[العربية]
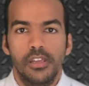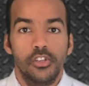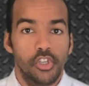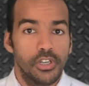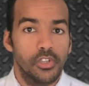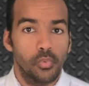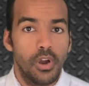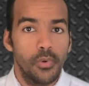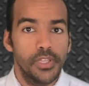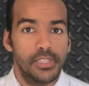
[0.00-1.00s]
شركة
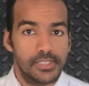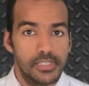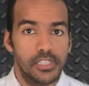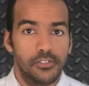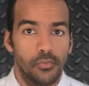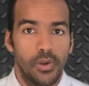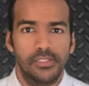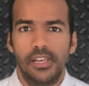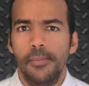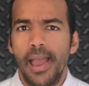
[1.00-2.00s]
هواوي تأسست في
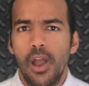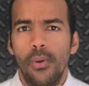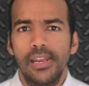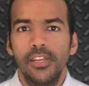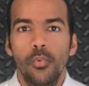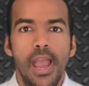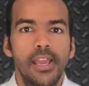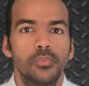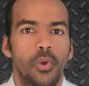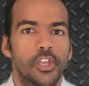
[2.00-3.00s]
الوقت ده بحوالي
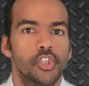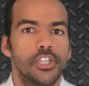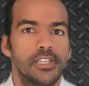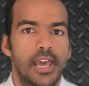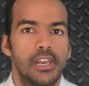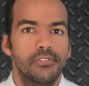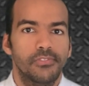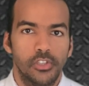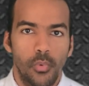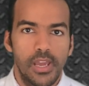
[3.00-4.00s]
21 ألف
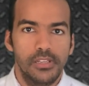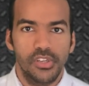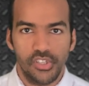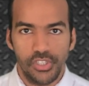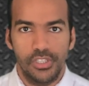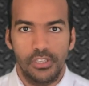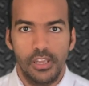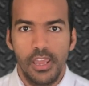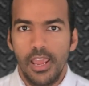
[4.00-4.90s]
يوان صيني